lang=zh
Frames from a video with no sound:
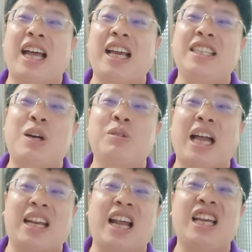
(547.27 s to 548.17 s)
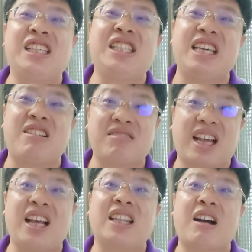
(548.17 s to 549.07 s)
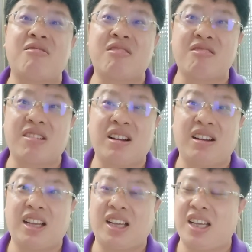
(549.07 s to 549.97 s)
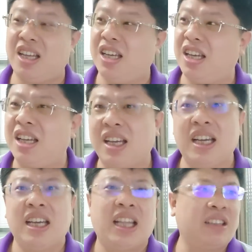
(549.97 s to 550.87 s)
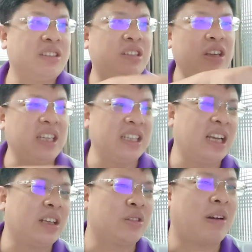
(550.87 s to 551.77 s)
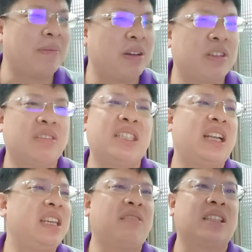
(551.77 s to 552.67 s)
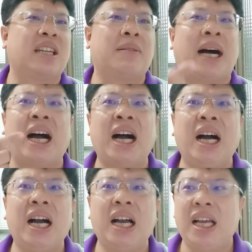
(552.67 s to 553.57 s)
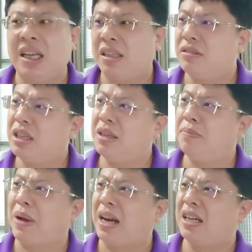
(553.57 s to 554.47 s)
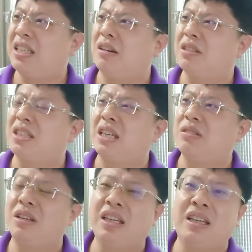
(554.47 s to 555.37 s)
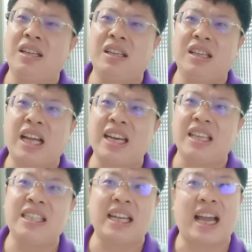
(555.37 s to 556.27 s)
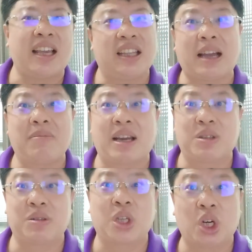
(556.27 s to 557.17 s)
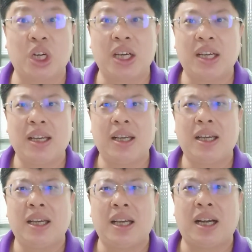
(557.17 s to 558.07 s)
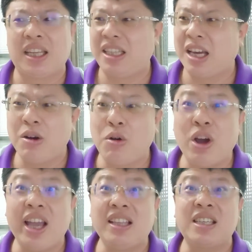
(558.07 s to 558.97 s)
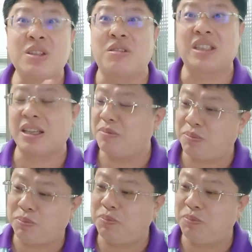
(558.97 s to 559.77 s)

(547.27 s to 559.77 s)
拿来糟蹋、拿来削、拿来掏空啊，啊，所以你那个中华民国就是这样利用人的嘛，所以把那个孝子贤孙，你看连战他也当不了总统啊，李登辉这种人